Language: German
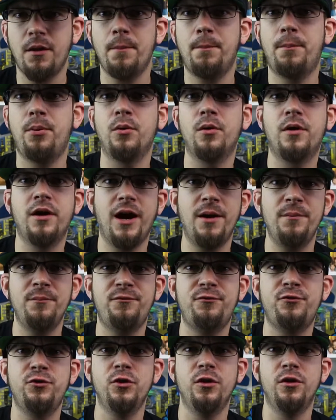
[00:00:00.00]
Programm
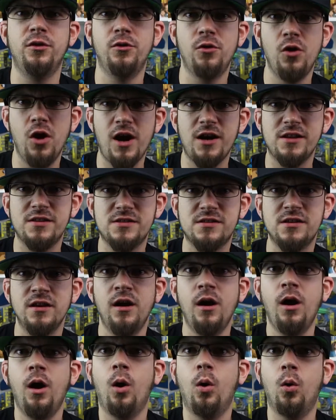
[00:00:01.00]
für Nerds
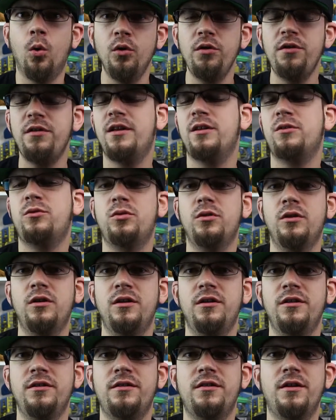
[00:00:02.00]
und
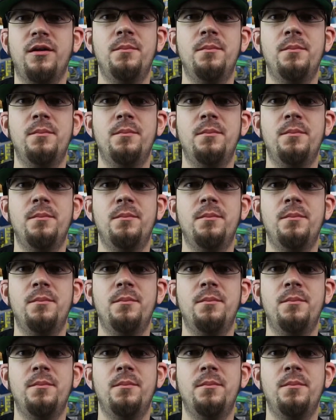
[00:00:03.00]
natürlich